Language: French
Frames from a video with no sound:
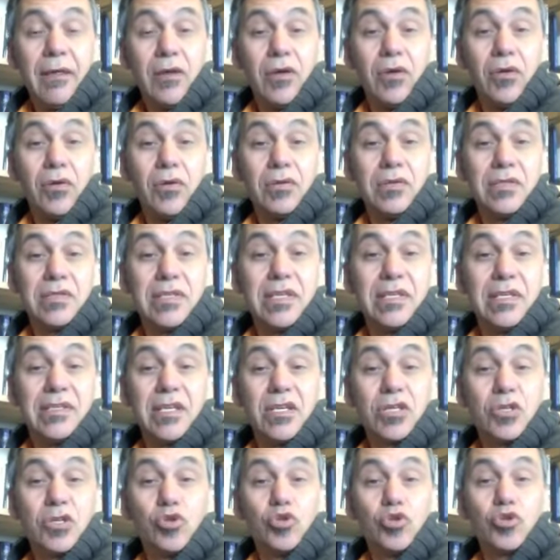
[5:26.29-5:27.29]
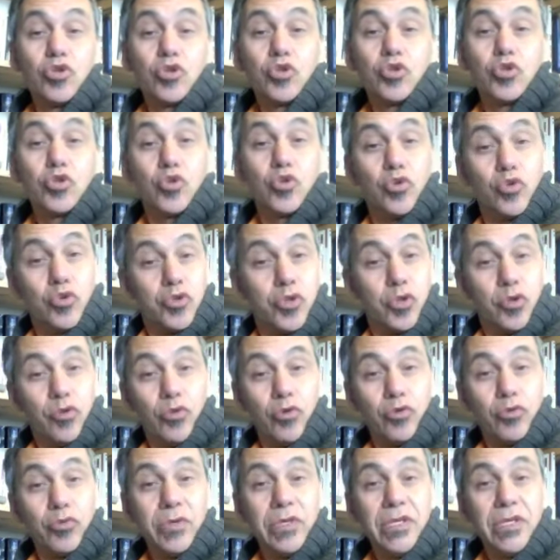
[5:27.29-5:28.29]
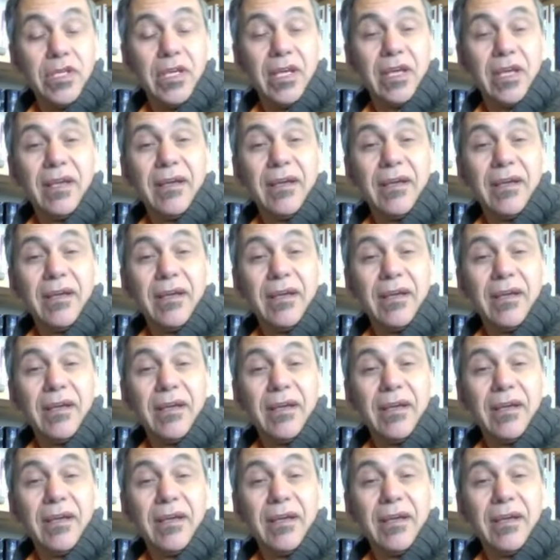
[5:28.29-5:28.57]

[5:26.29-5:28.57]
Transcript: euh, si ces choses sont selon lui,